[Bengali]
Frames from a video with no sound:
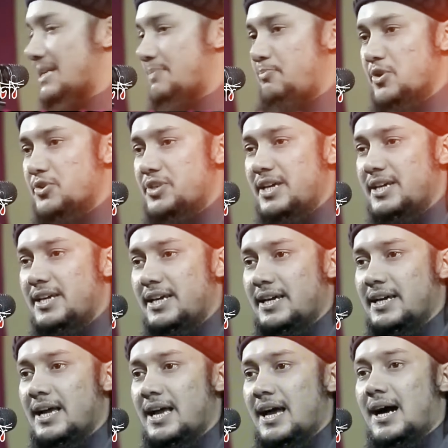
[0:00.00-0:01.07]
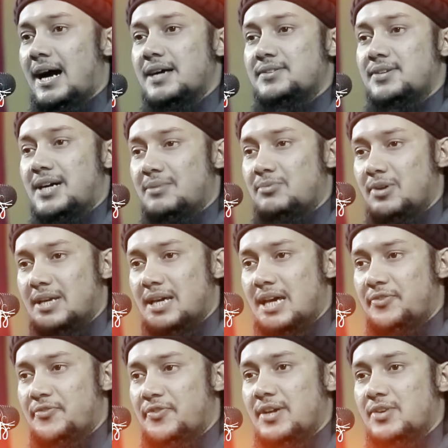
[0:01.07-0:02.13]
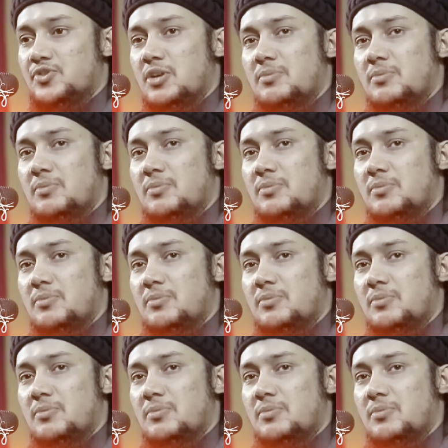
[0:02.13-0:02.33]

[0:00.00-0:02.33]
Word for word: একটা পর্যায়ে গিয়ে আসহাবুল কাহাফকে